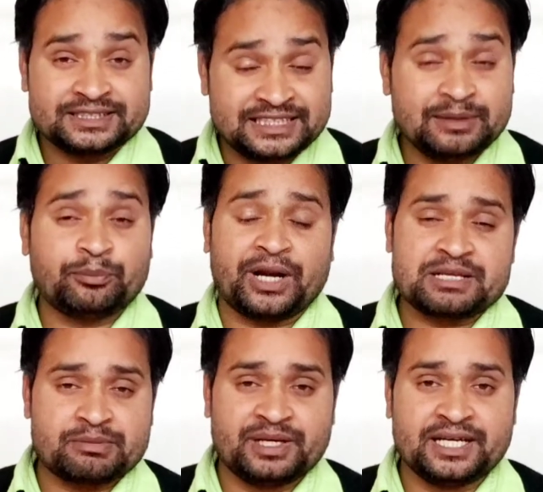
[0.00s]
सेम
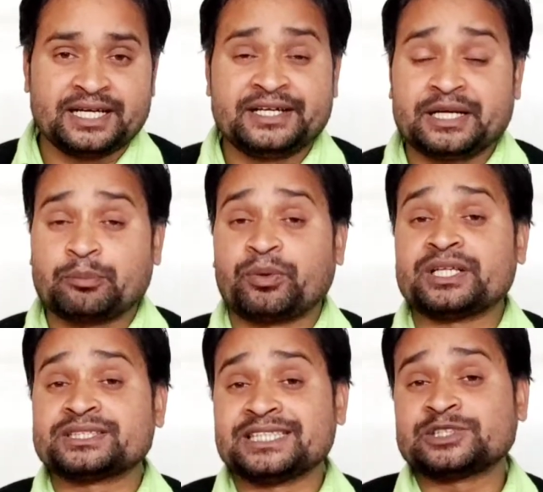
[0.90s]
प्राइस में मिलेंगे
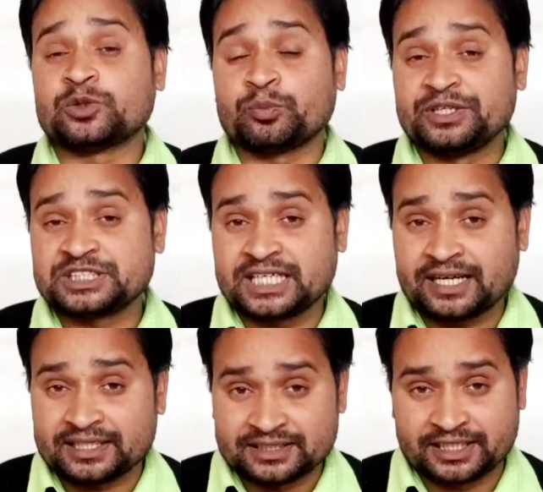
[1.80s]
ट्रिपल सिक्स रुपीज़ के
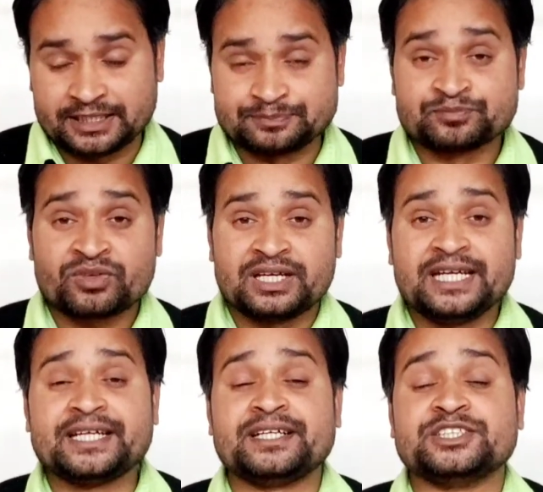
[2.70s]
अंदर ही
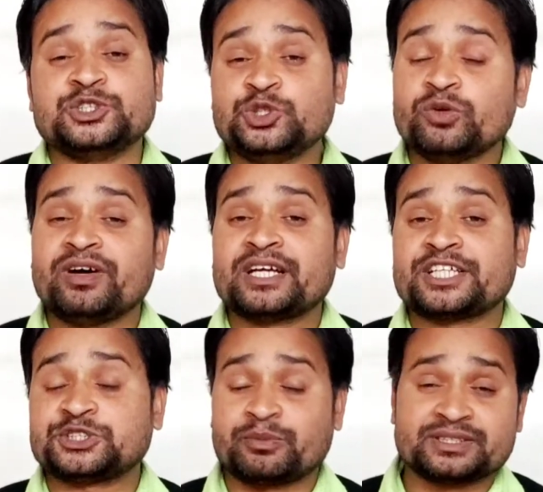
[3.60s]
लेकिन जियो वाले
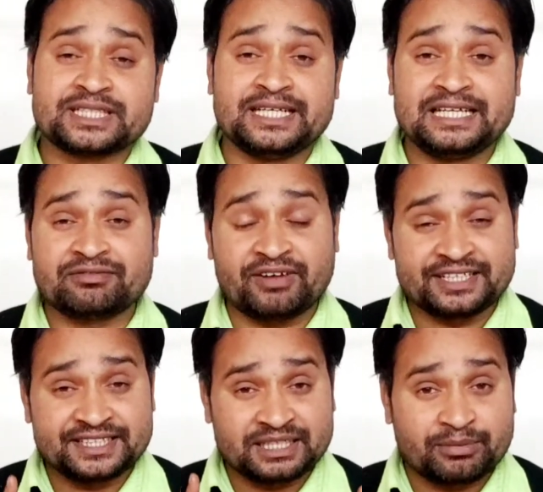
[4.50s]
कस्टमर्स के लिए
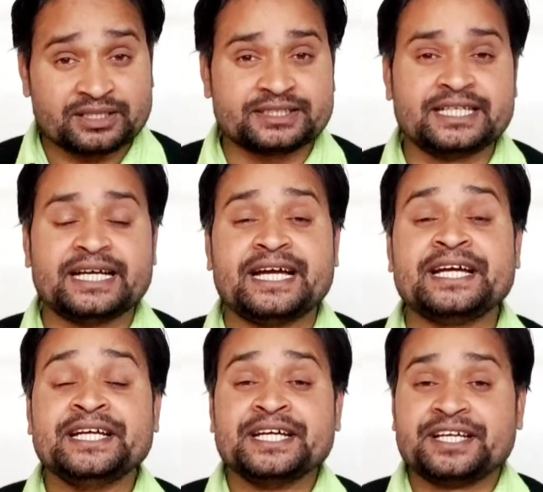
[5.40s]
फ़ायदे की बात यह है
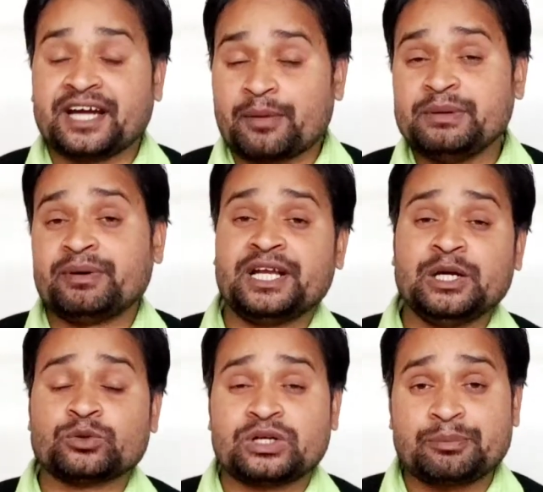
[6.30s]
कि अभी भले
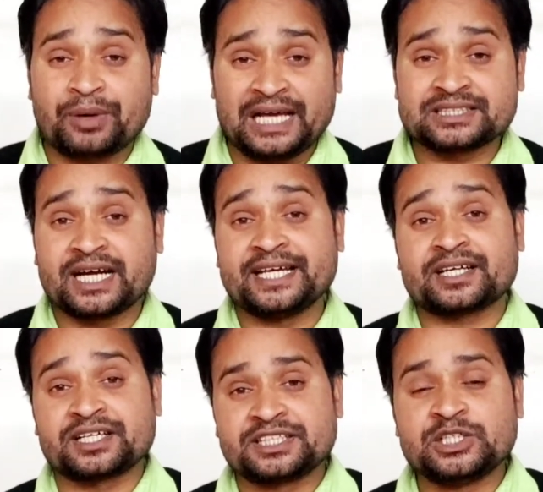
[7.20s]
ही उन्होंने प्राइस
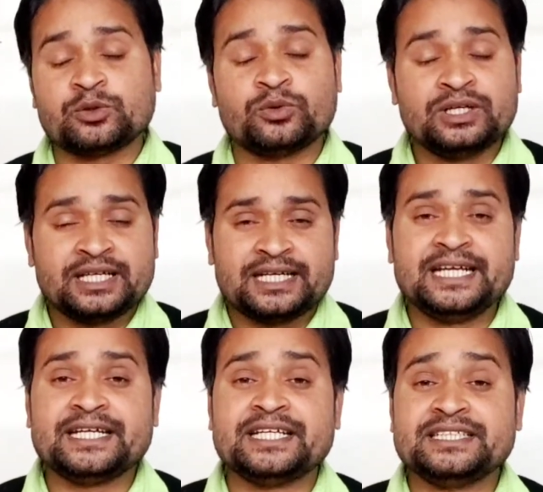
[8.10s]
हाइक कर दिए हों
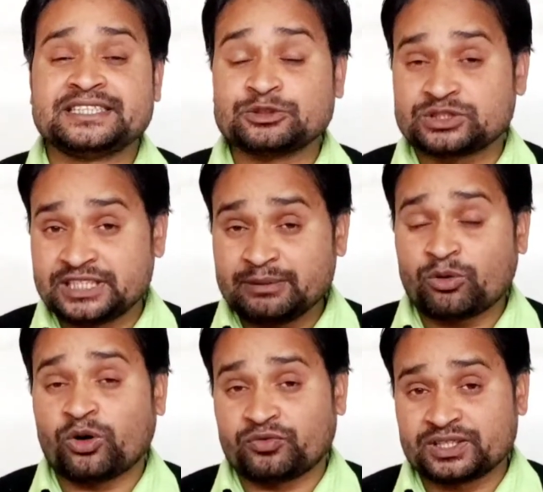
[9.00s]
लेकिन सिर्फ सेम
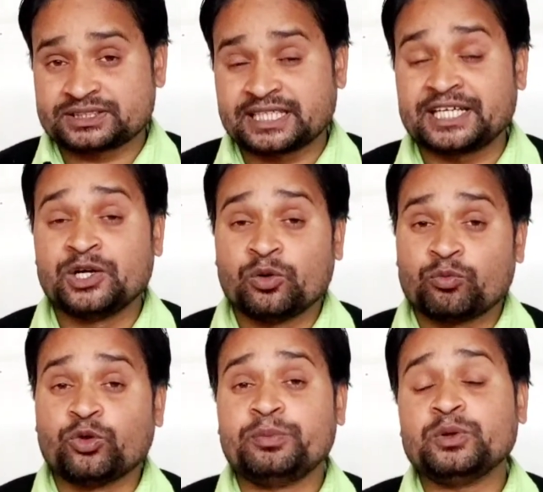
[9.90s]
ऑफर्स हैं
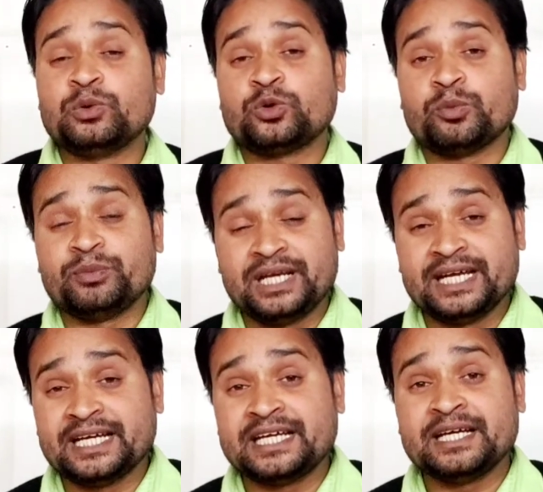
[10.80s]
वो भी उनको
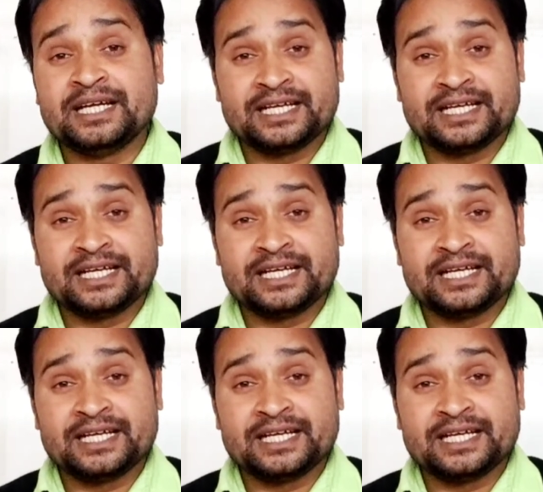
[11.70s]
मिलेंगे